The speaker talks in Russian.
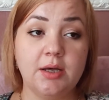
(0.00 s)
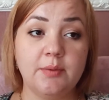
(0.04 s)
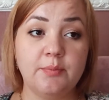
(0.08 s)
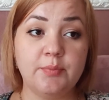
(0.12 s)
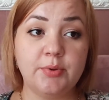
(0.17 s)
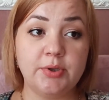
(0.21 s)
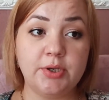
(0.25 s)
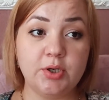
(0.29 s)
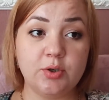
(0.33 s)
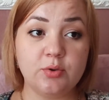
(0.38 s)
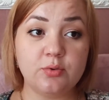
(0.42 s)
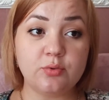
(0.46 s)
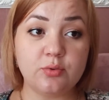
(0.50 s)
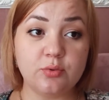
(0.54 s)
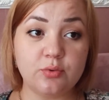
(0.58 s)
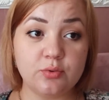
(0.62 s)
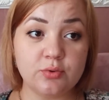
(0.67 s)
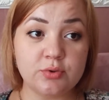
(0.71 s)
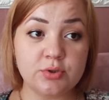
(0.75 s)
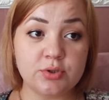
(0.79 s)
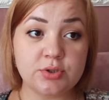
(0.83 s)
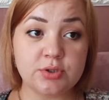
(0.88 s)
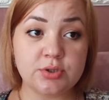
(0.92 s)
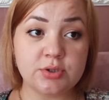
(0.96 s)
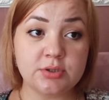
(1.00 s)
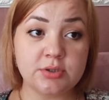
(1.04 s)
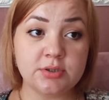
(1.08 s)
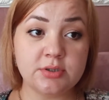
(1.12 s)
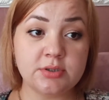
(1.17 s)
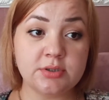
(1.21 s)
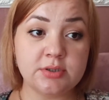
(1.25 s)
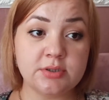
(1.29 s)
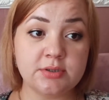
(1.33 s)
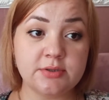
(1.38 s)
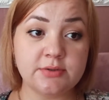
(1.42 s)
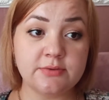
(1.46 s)
перекус
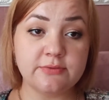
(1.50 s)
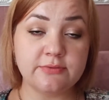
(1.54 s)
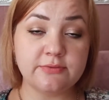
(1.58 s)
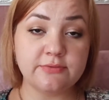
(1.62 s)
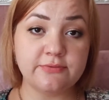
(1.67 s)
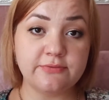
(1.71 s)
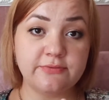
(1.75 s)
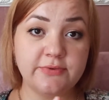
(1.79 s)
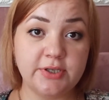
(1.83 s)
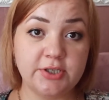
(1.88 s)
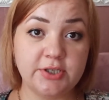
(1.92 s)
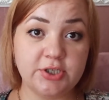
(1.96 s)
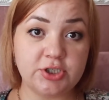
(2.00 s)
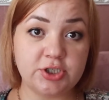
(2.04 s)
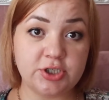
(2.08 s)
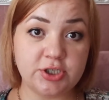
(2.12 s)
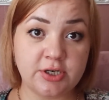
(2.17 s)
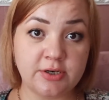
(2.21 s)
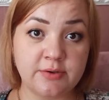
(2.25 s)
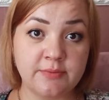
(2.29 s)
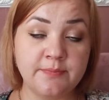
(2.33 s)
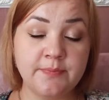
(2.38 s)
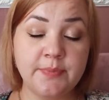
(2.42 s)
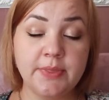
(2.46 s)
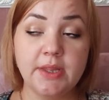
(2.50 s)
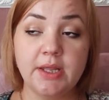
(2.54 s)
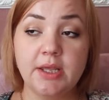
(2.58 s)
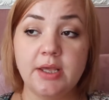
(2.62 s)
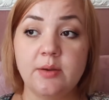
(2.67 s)
э, вечером,